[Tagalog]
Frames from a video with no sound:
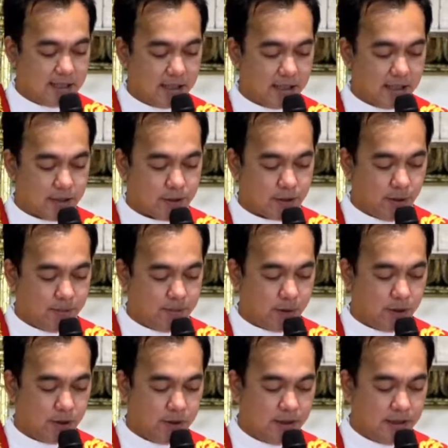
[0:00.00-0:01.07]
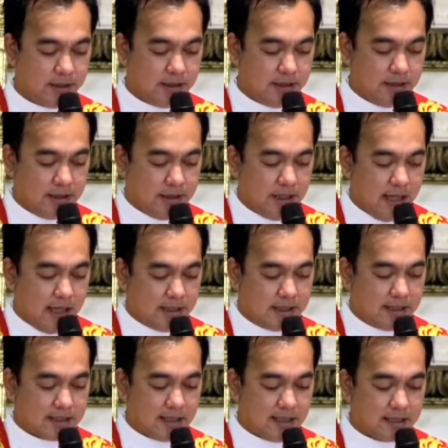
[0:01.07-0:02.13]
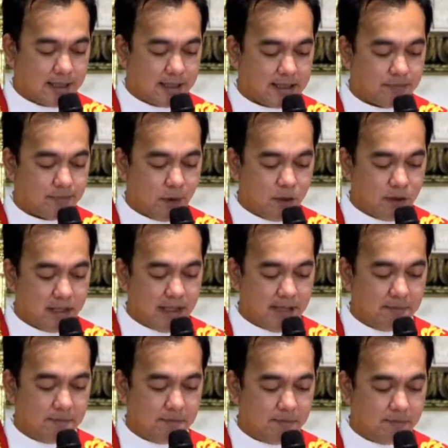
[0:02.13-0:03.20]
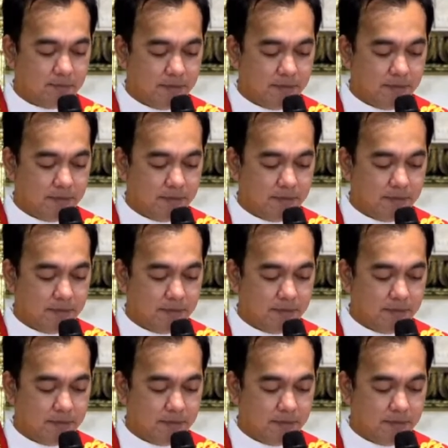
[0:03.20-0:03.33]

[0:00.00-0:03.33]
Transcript: ng isopo ang isang esponghang